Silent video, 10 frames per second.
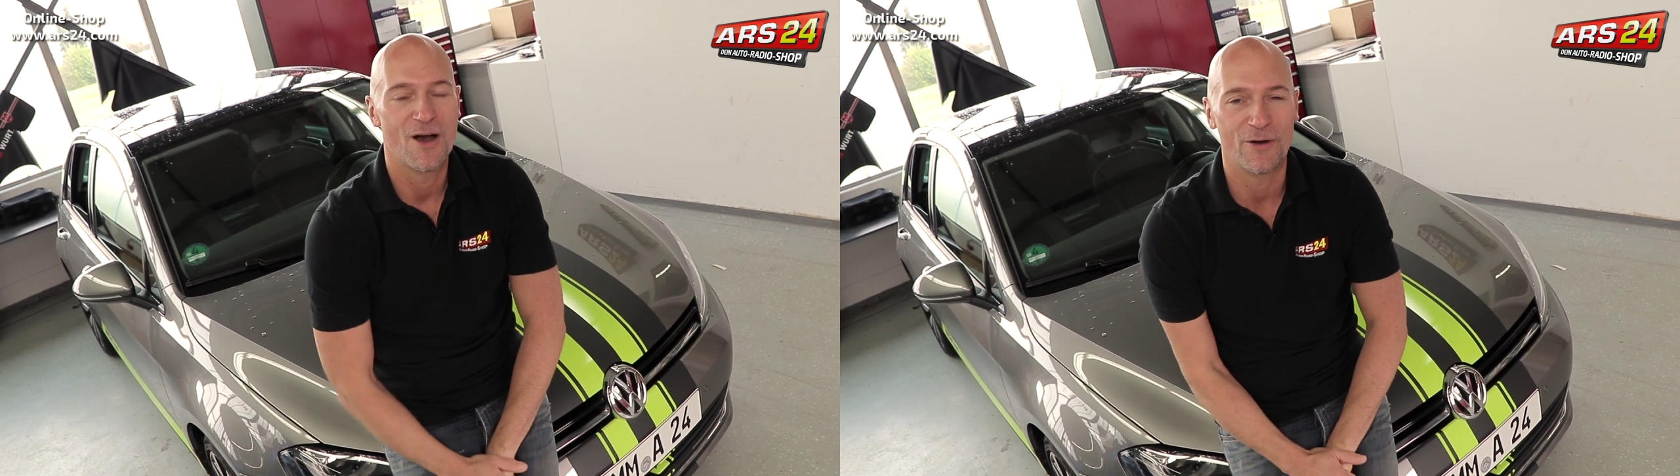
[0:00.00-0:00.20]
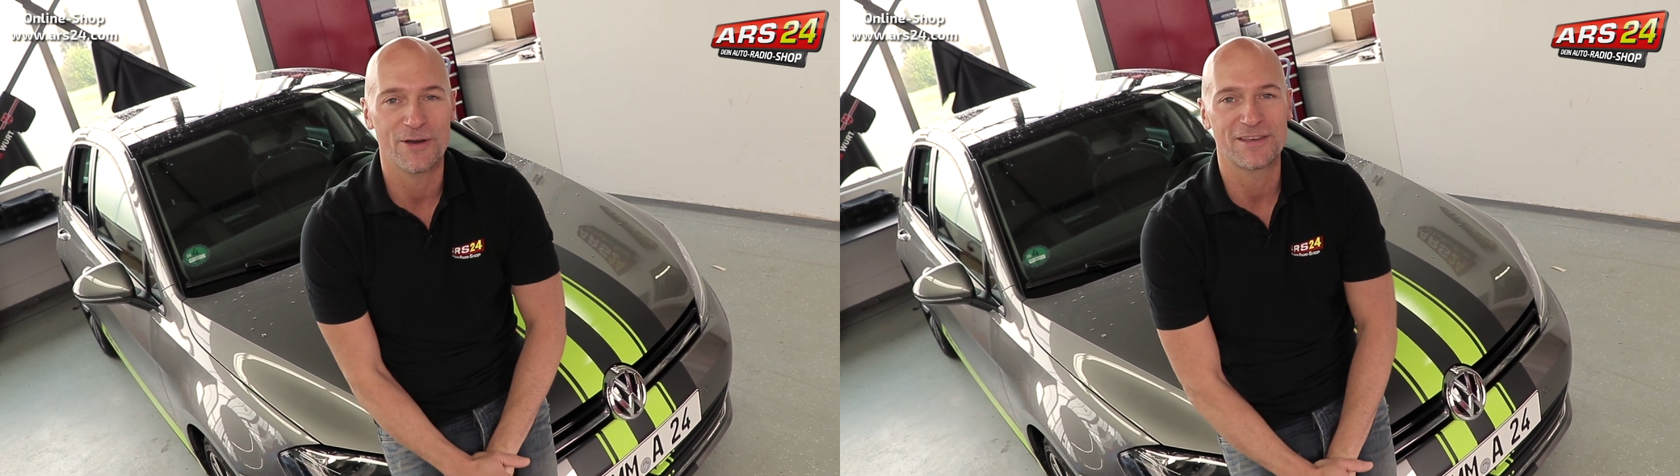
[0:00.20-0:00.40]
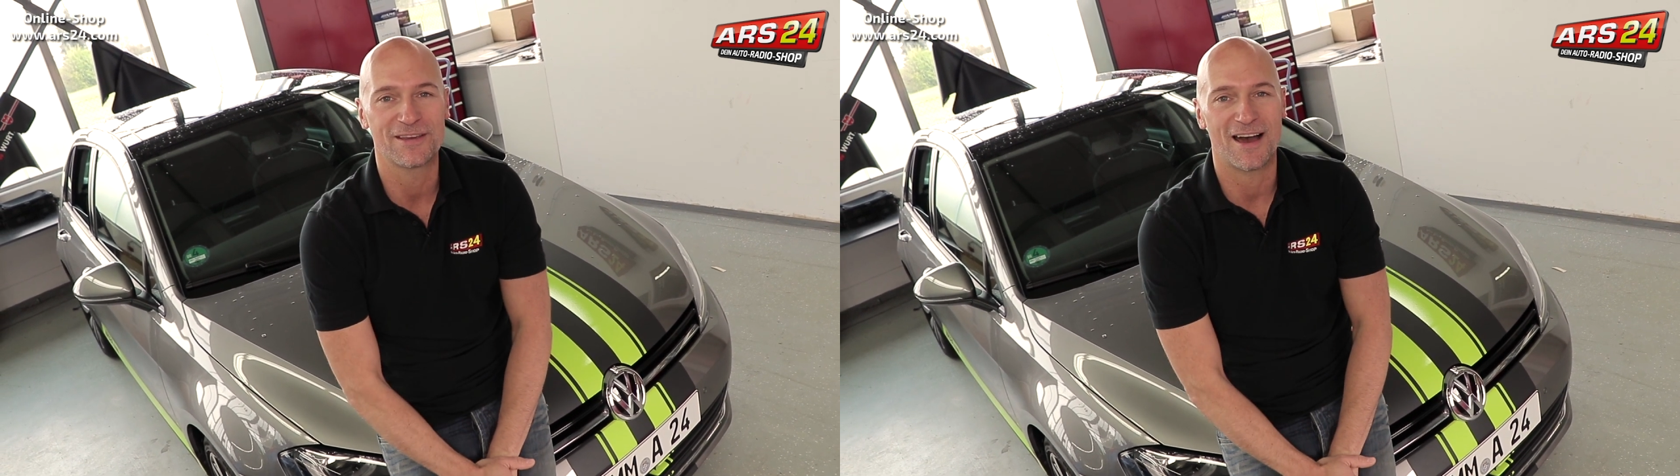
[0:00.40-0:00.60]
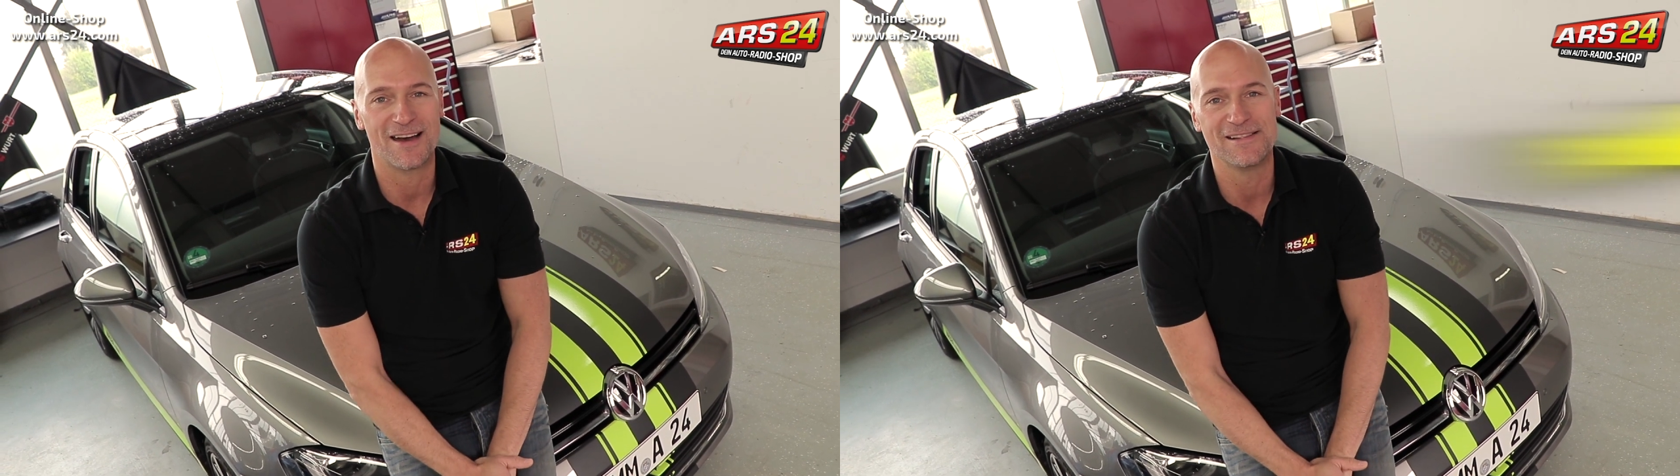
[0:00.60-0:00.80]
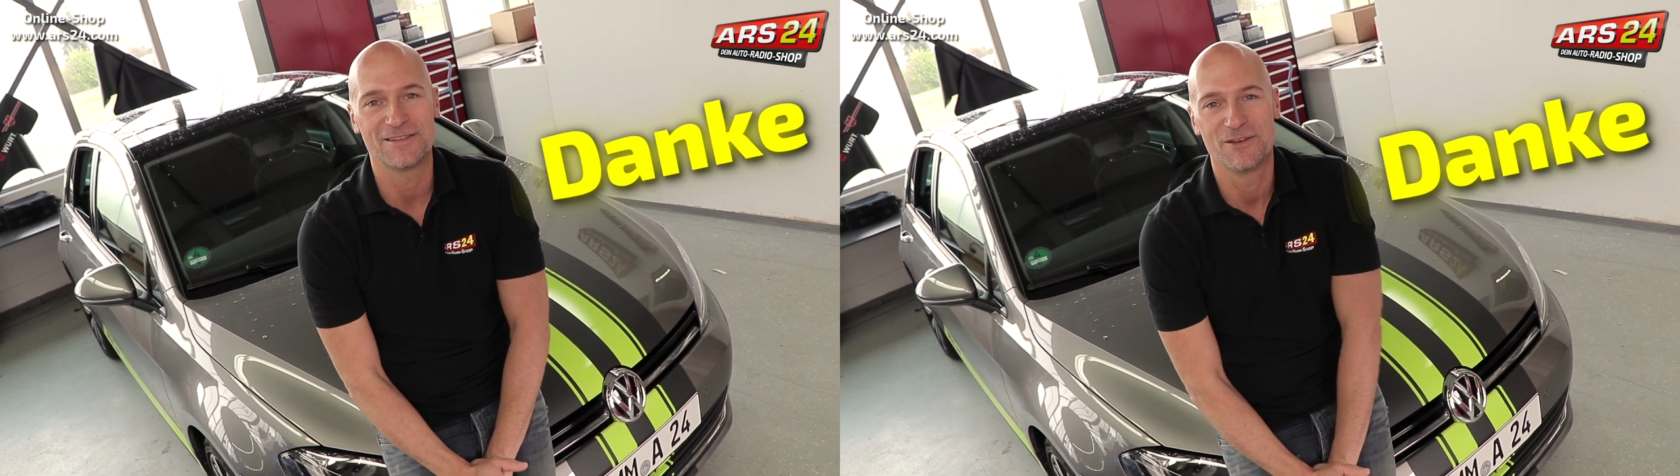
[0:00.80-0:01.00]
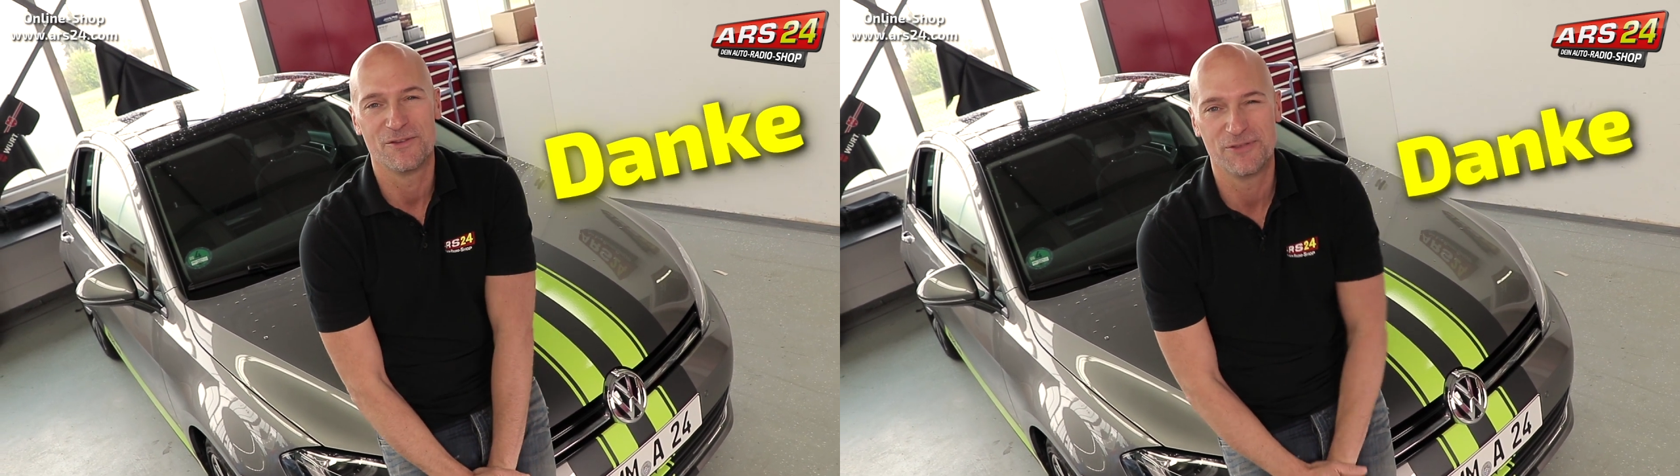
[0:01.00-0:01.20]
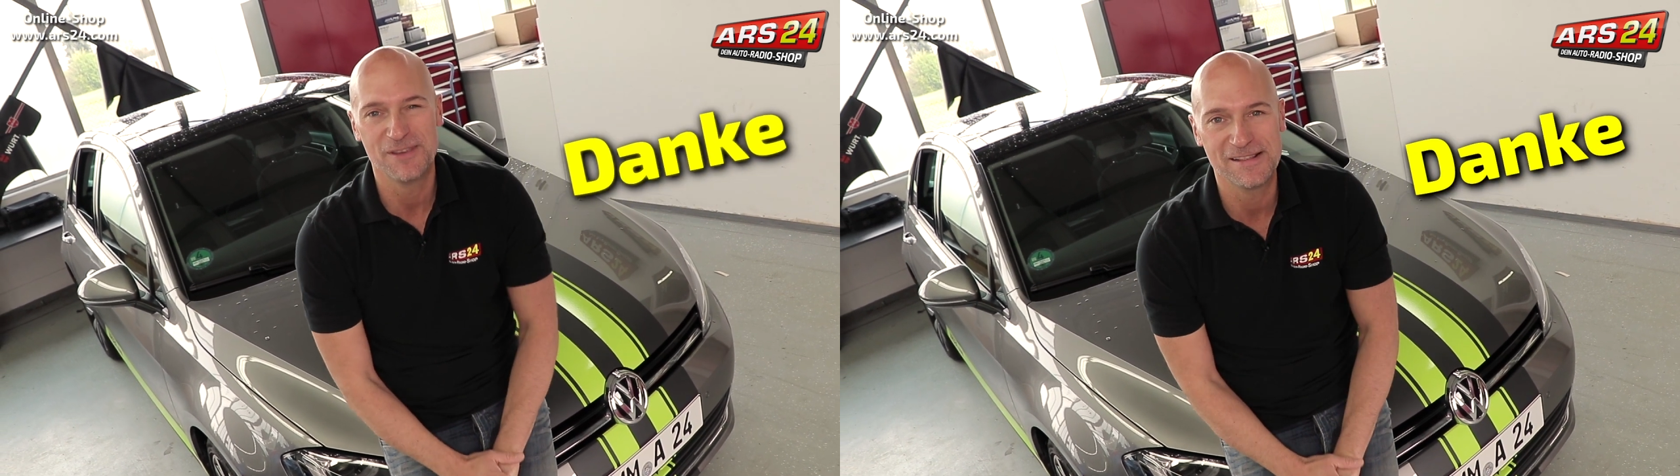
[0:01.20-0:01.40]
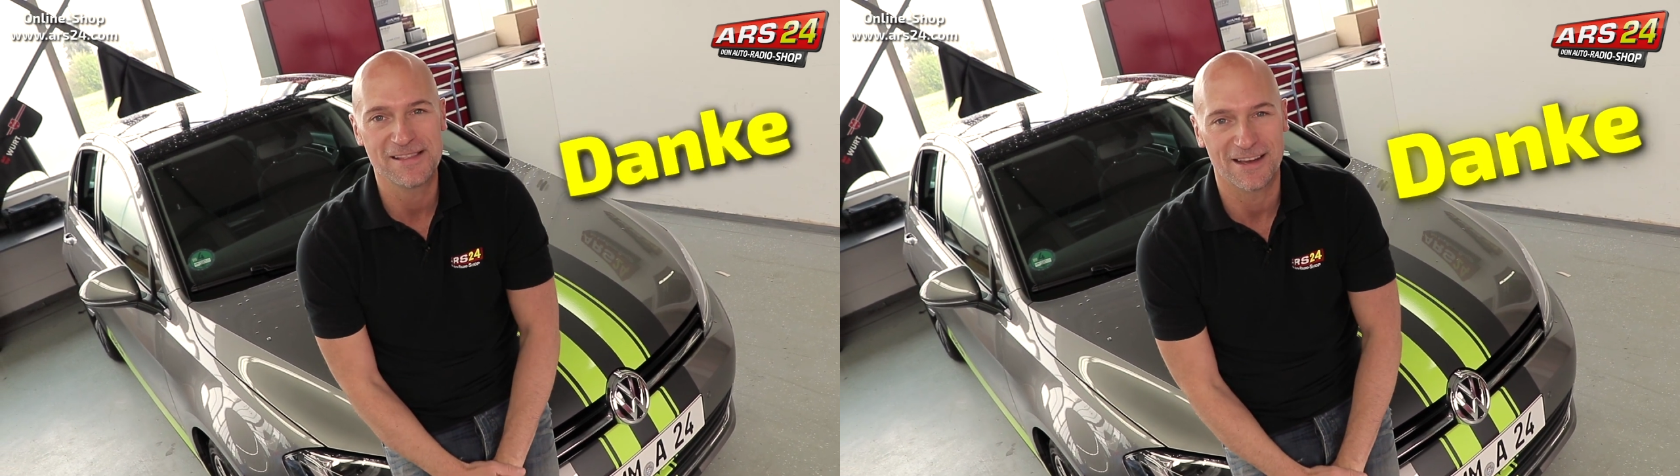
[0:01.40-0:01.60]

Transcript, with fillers: Euch allen vielen